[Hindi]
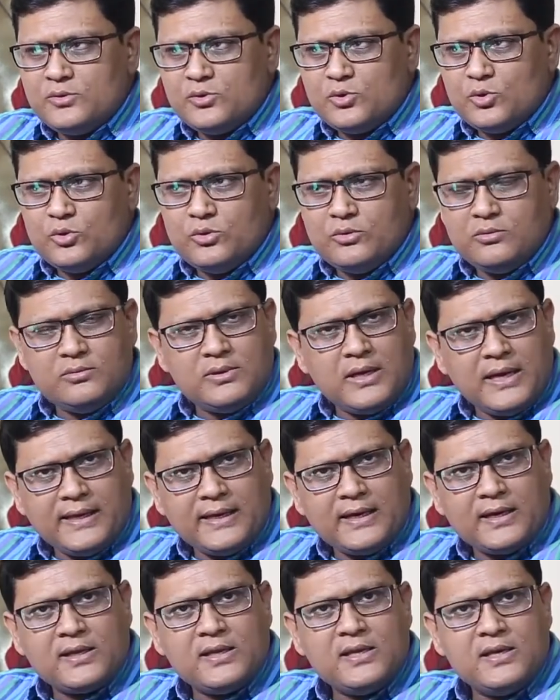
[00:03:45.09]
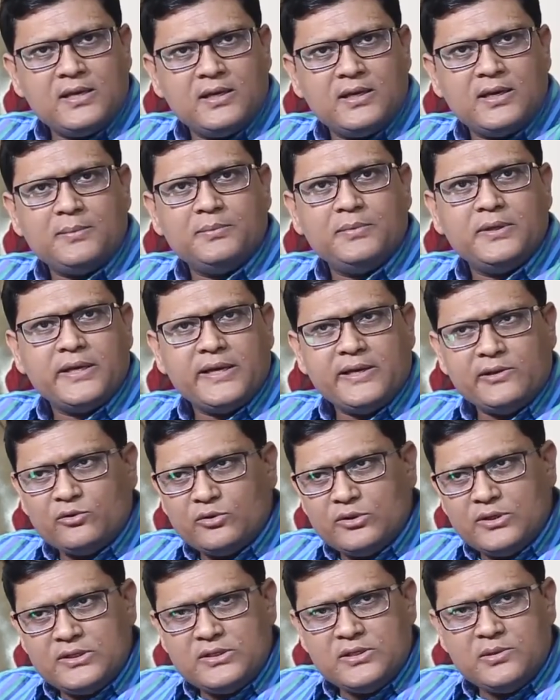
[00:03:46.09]
जो हायरार्की अगर आप देखेंगे तो
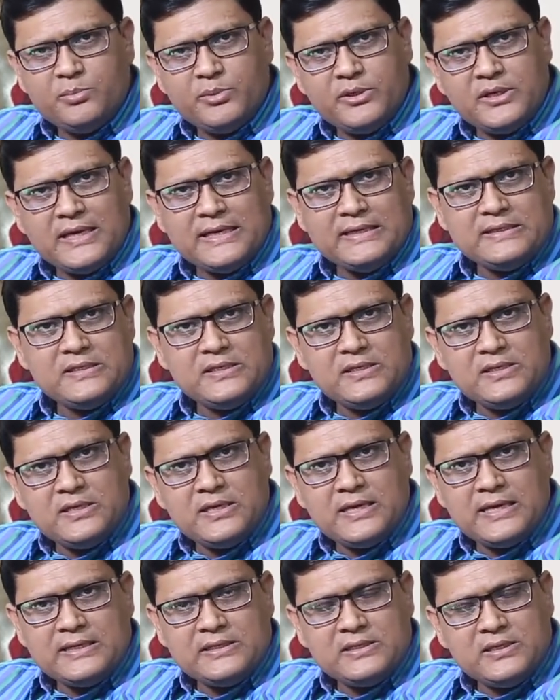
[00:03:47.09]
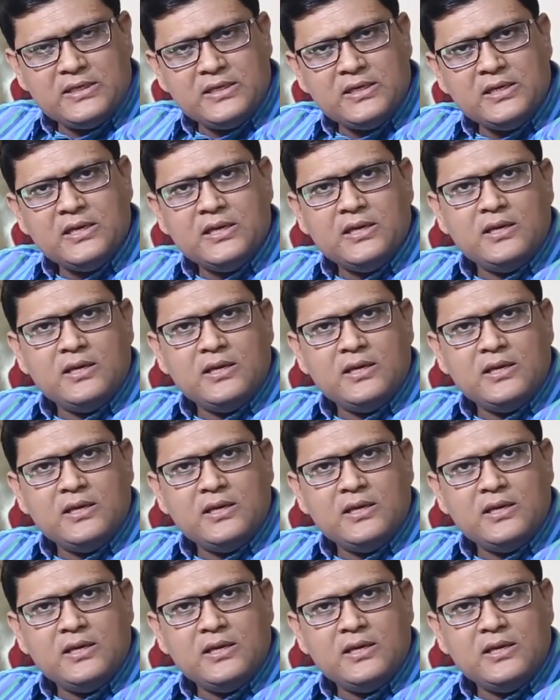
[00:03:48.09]
डीजीपी आईजी डीआईजी